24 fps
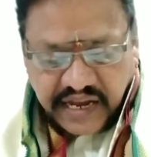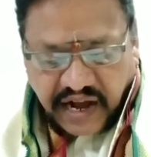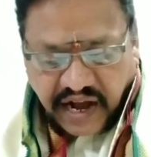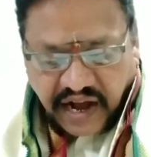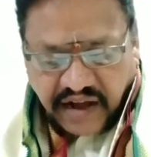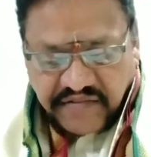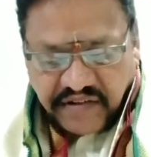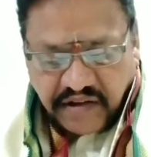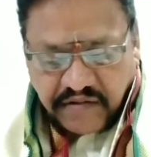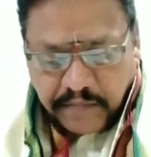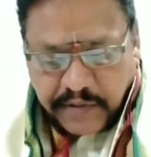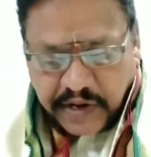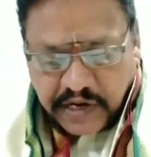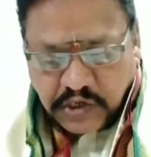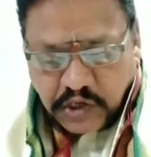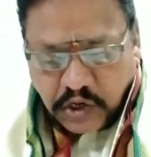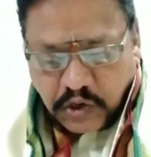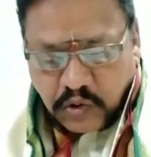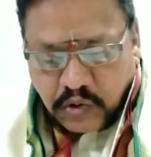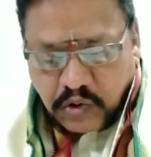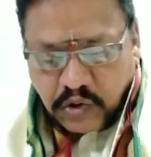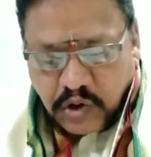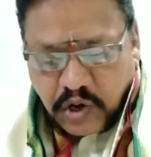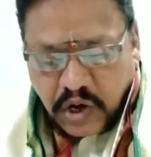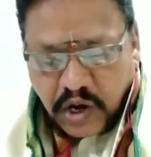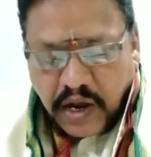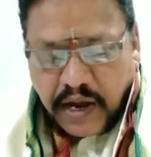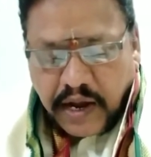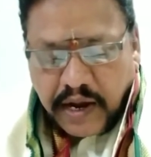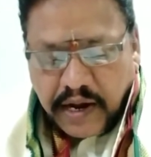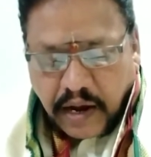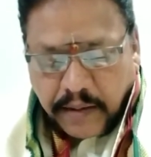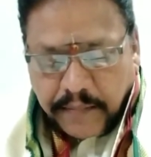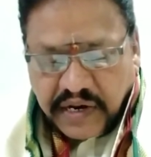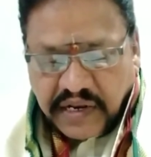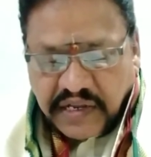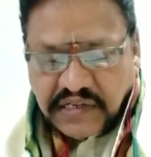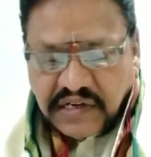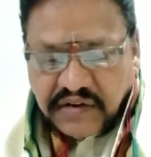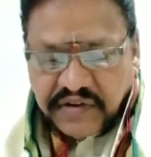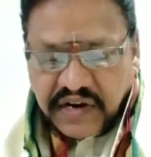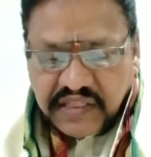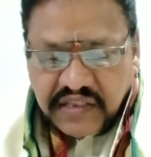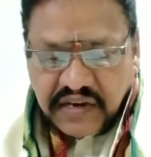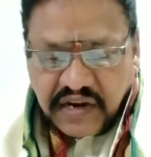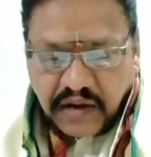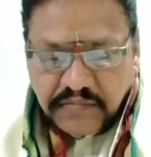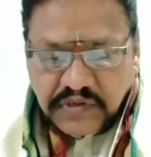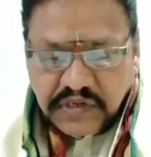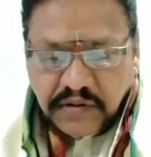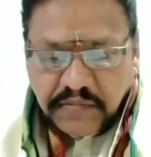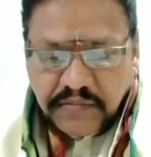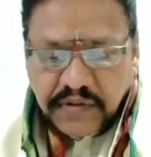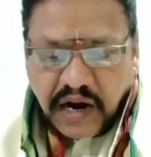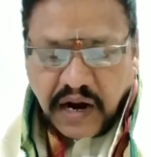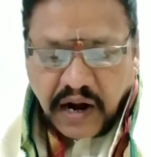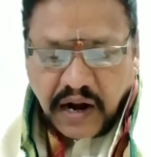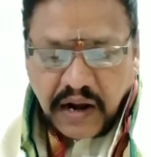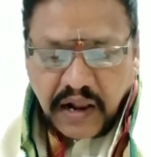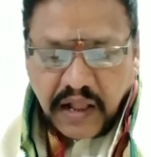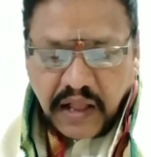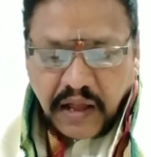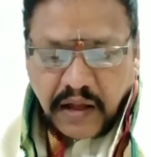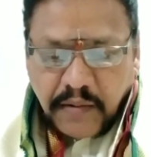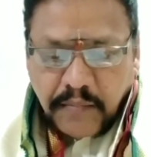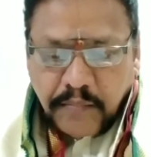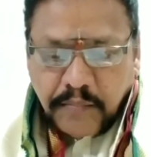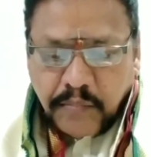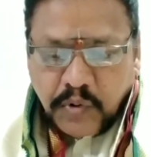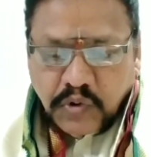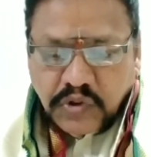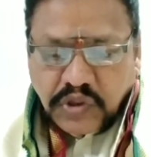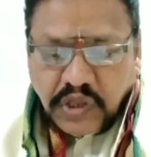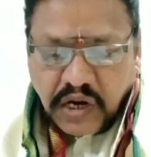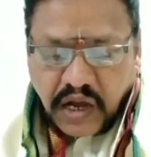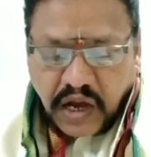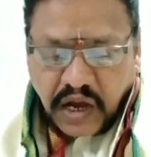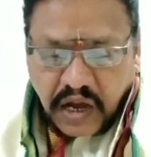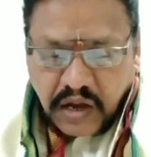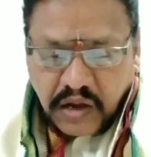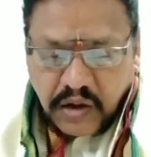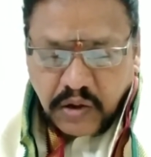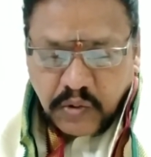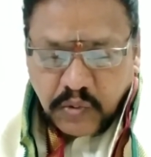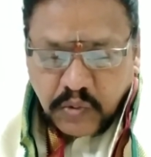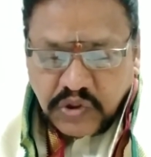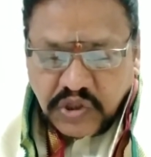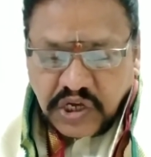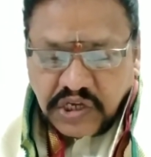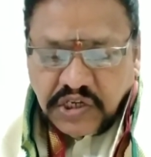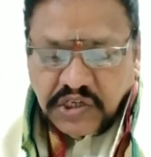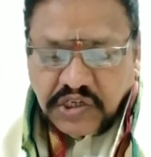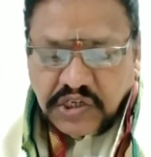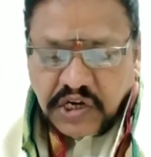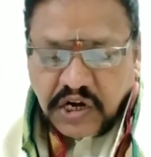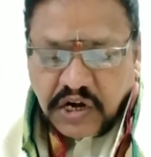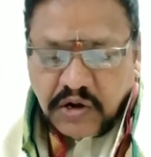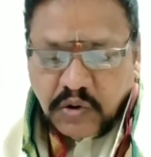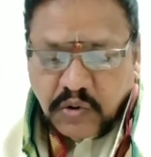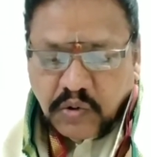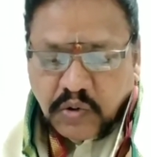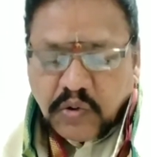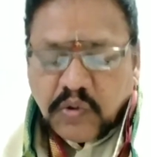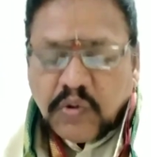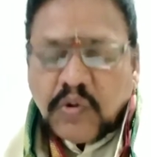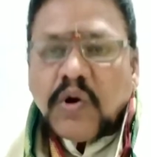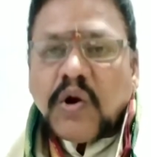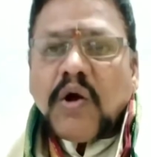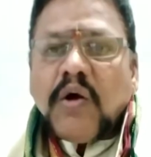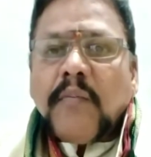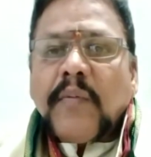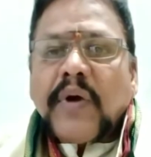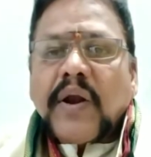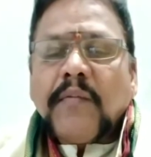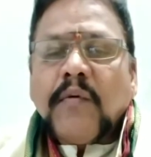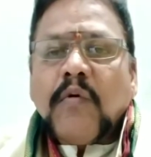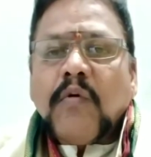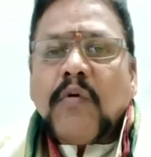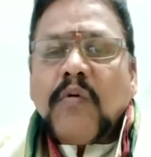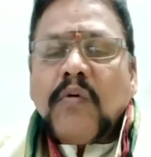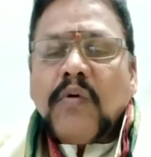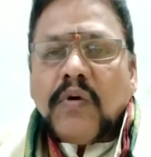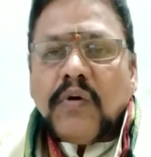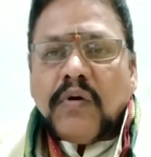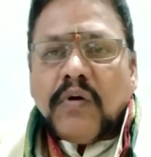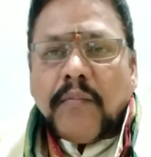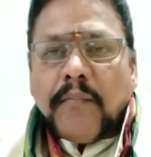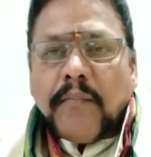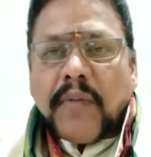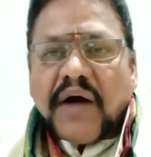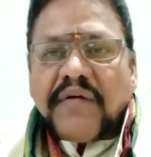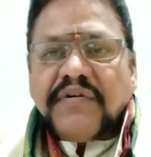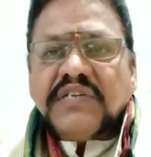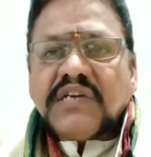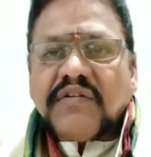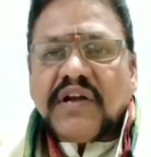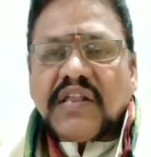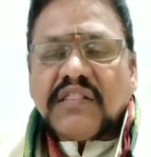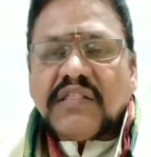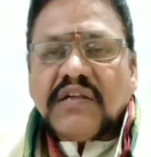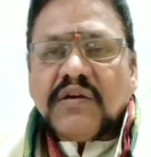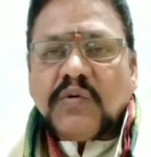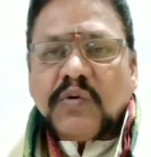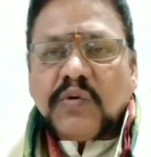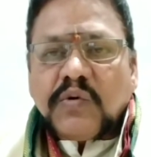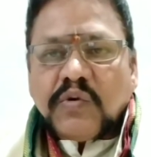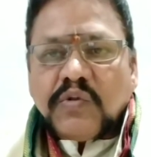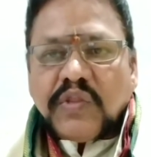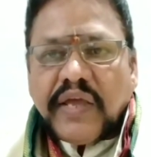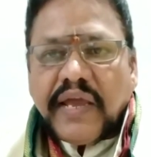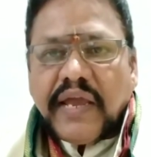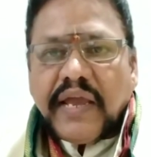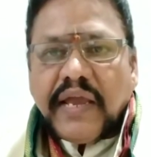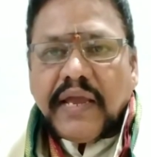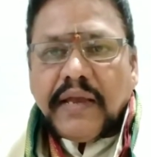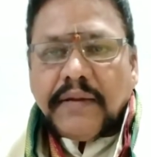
కావ్య విమర్శలో గమనించవలసిన అంశంగా పోతన ఉద్దేశించినట్లు మనము భావించవలసి ఉంటుంది